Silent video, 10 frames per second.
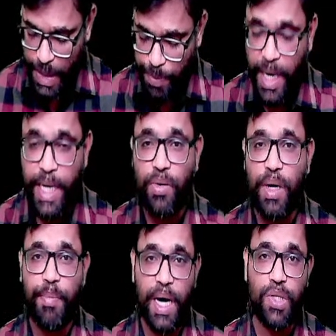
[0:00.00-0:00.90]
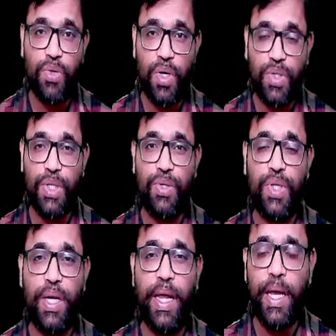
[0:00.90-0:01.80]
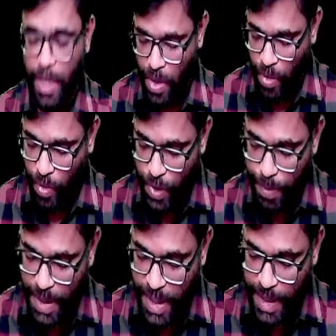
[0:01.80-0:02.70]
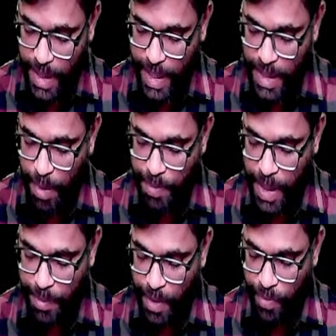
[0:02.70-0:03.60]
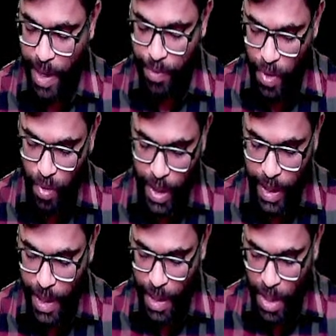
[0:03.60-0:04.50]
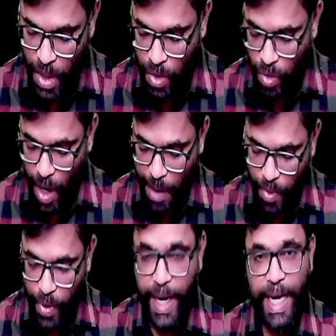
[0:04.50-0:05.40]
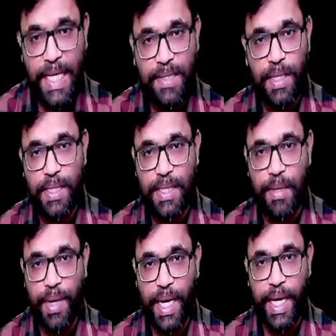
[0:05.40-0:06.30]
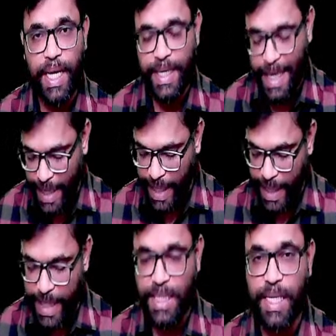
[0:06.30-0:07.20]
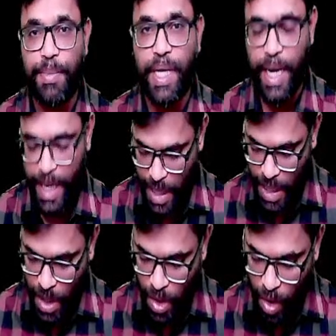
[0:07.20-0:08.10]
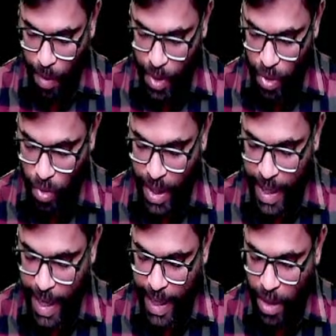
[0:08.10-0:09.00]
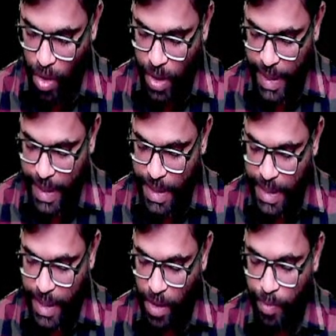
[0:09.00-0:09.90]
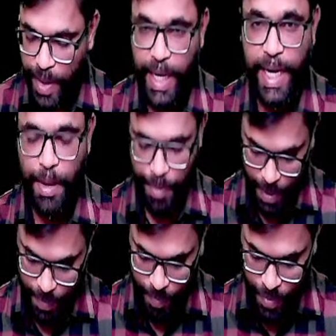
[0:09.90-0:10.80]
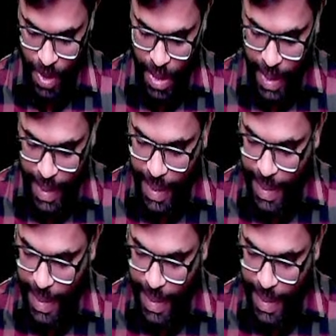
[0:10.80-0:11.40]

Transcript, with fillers: इस पार्टिकुलर पार्ट जो कॉन्स्टिट्यूशन है उसमें चले जाइए जब आप चैप्टर फाइव को खोलेंगे तो आपको हेडिंग सीधे सीधे मिलेगी डेडिकेटेड चैप्टर है कॉम्प्ट्रोलर एंड ऑडिटर जनरल ऑफ इंडिया पे इनके